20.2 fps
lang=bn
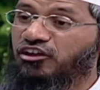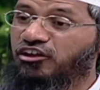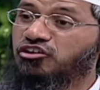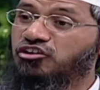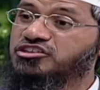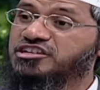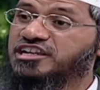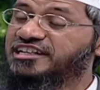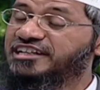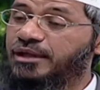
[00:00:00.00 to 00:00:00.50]

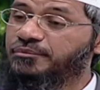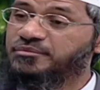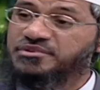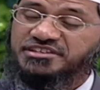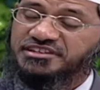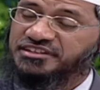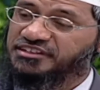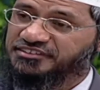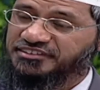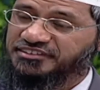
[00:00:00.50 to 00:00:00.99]
কথা যদি
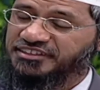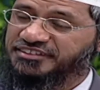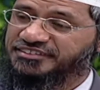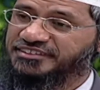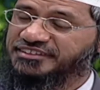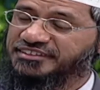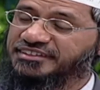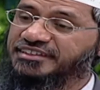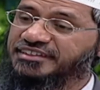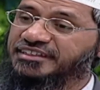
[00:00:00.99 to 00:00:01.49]
বলতে
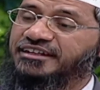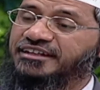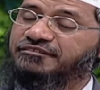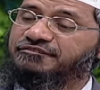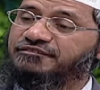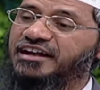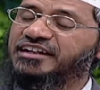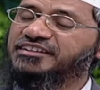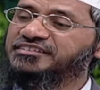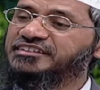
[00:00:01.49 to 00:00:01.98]
হয়
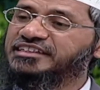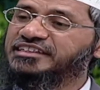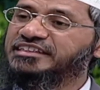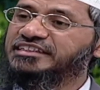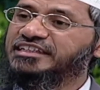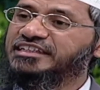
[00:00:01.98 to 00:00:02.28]
রোজা রাখলে